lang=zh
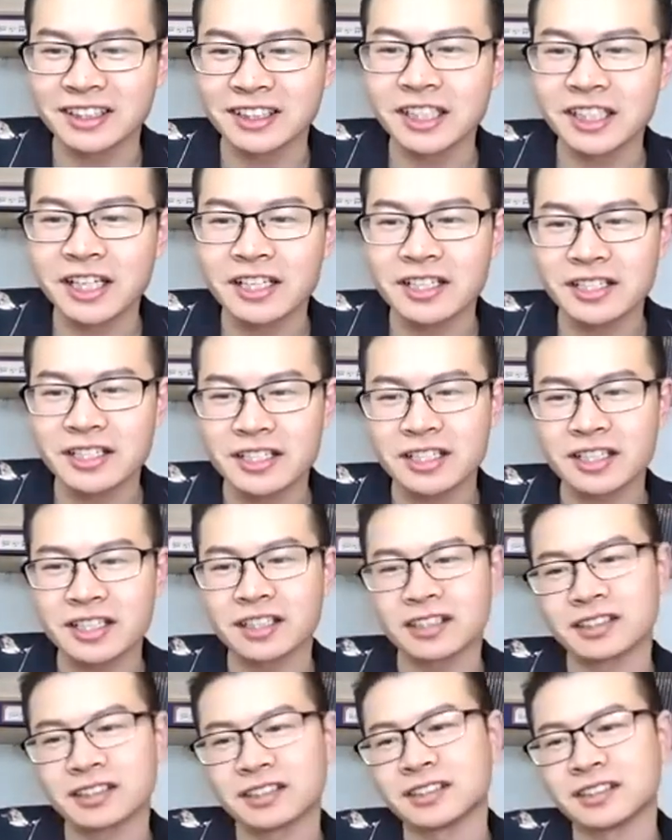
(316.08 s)
见解
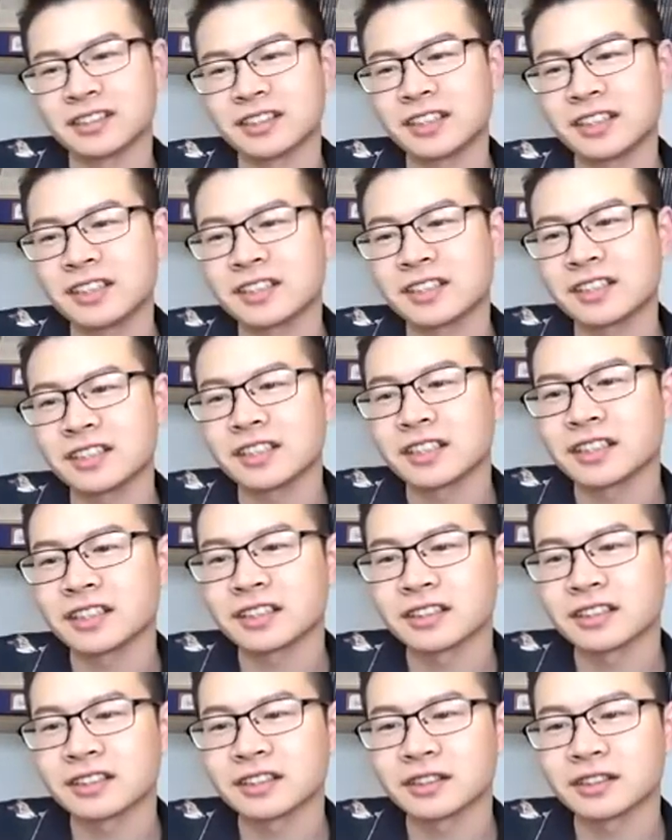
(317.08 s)
啊，见解
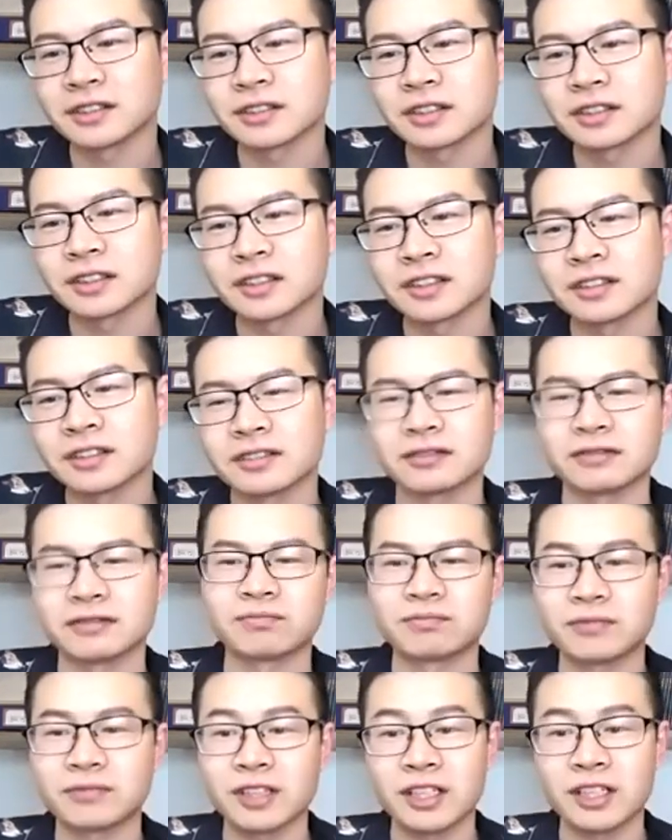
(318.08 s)
呢就是
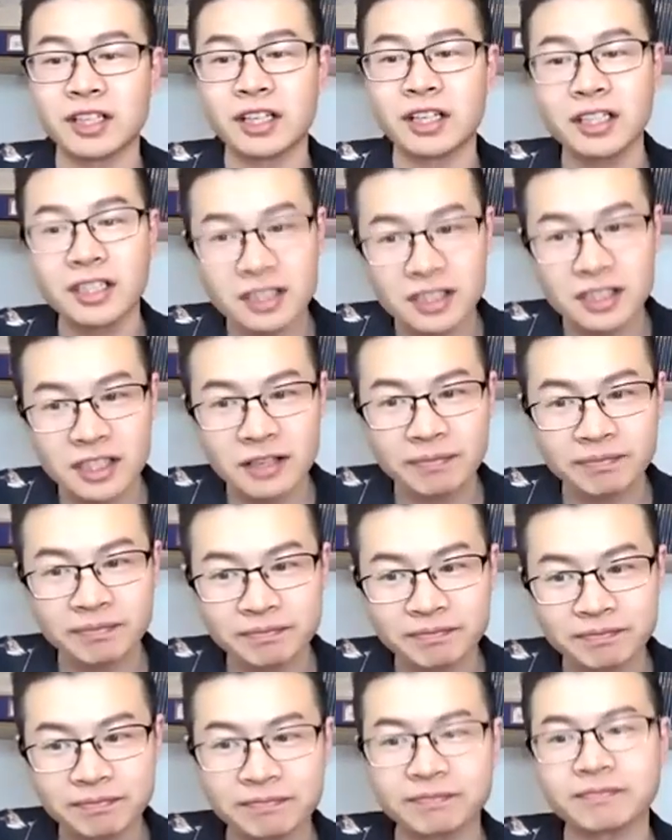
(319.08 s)
你的意见，
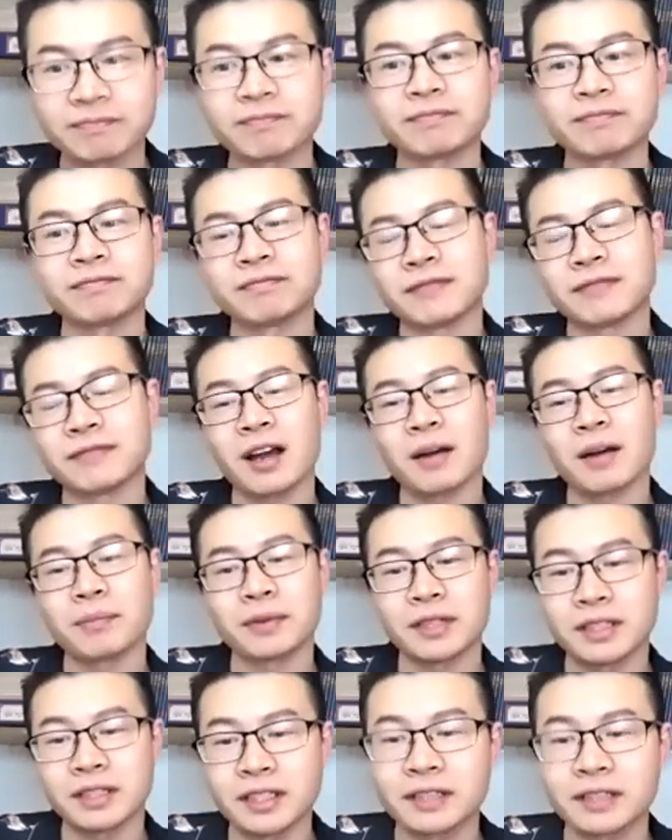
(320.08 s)
嗯，好，
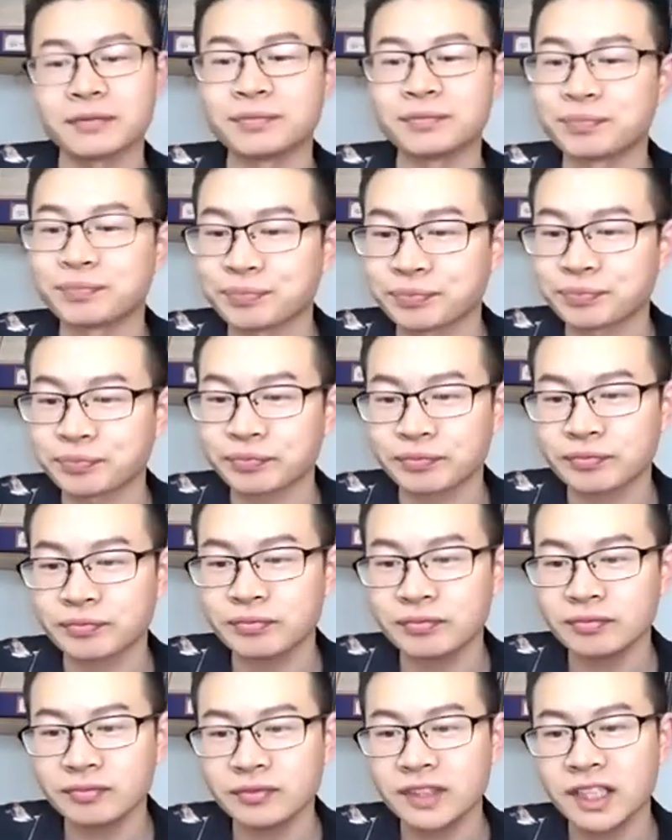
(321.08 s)
评点，
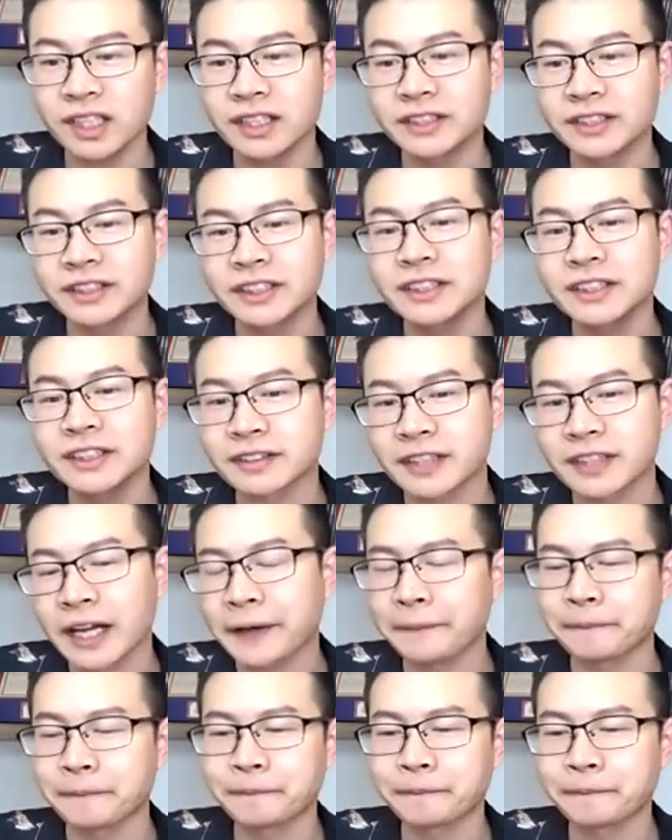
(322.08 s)
近
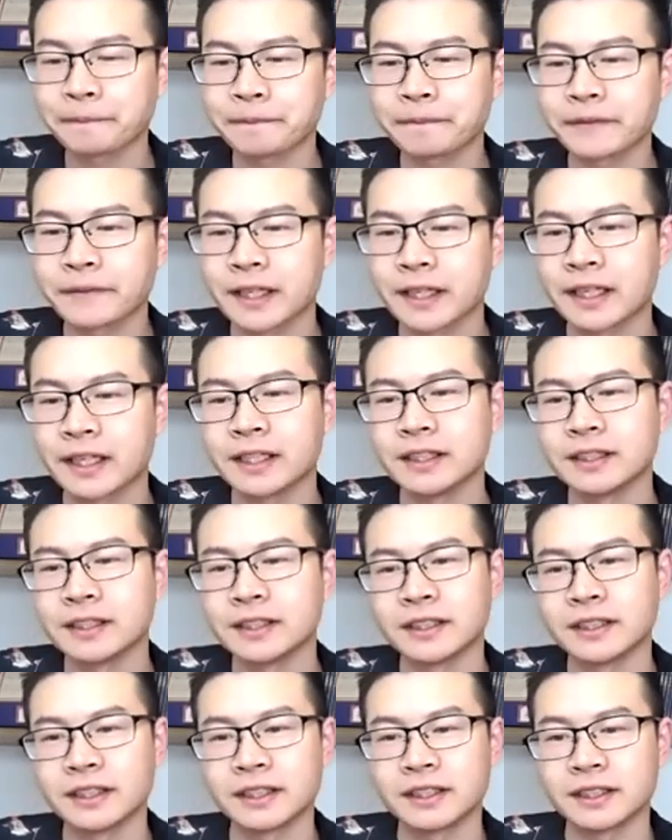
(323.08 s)
代，嗯。
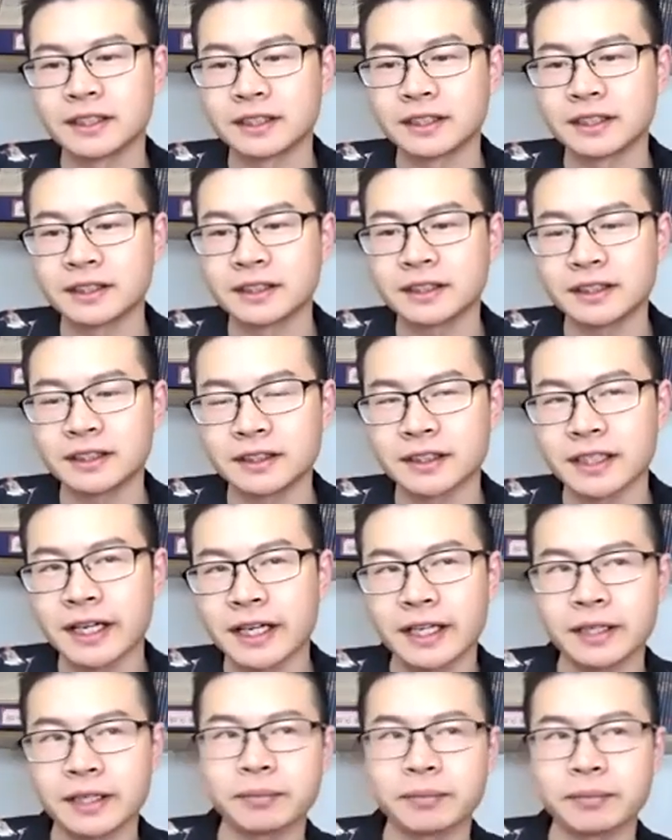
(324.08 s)
近
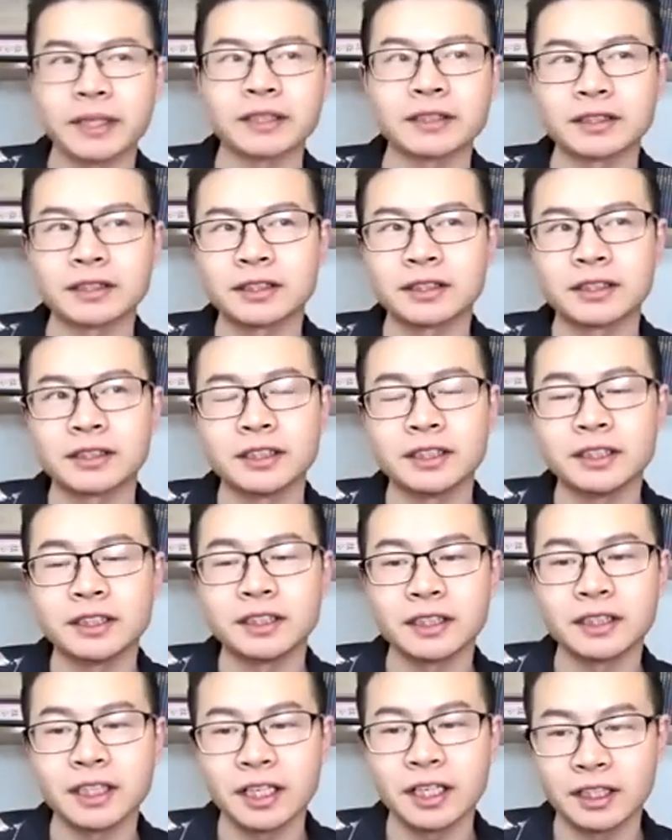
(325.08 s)
代一般指
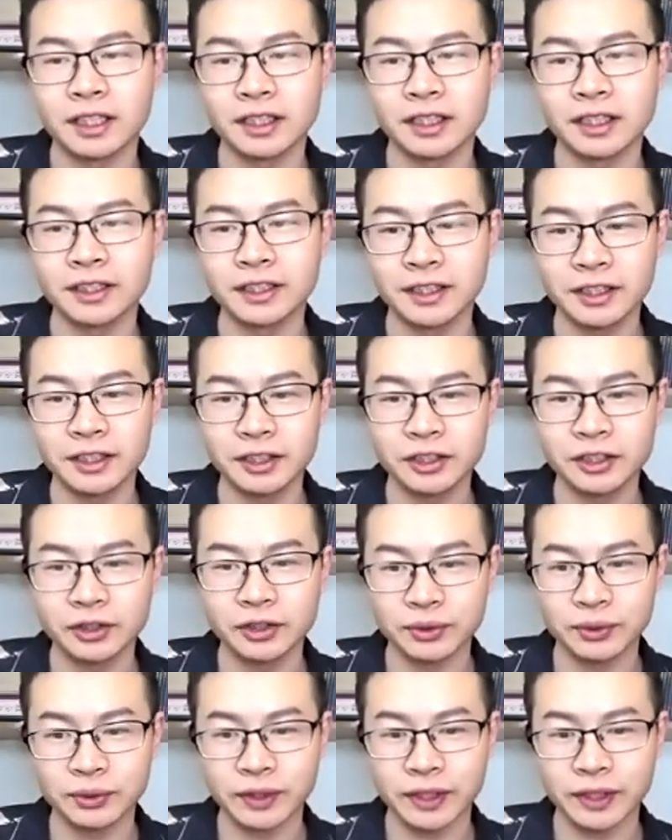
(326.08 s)
啊，一
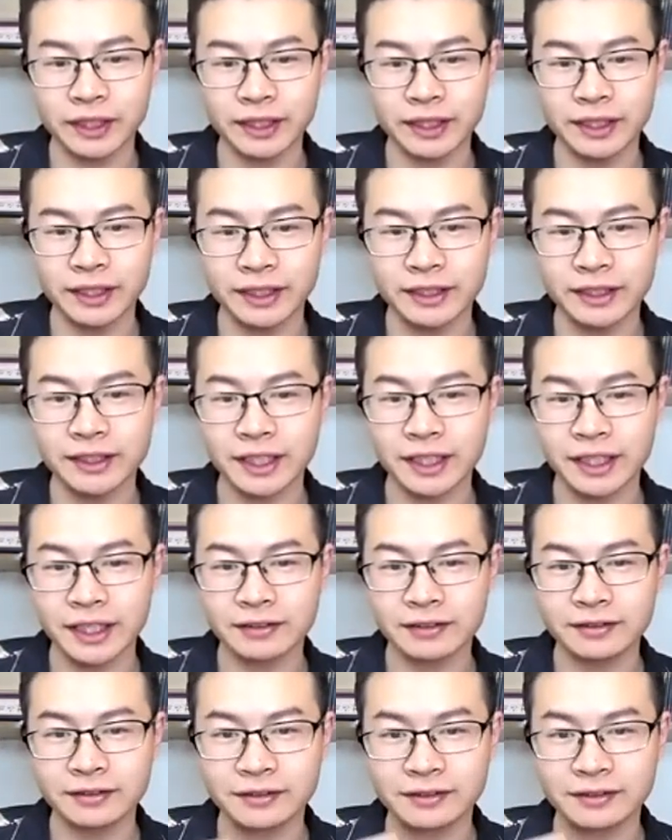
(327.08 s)
九零零
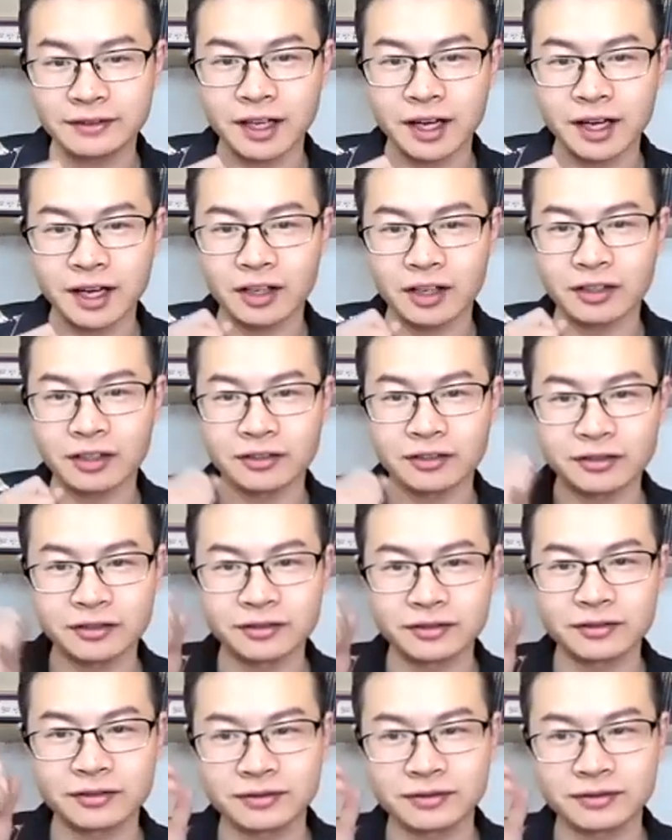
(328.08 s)
年到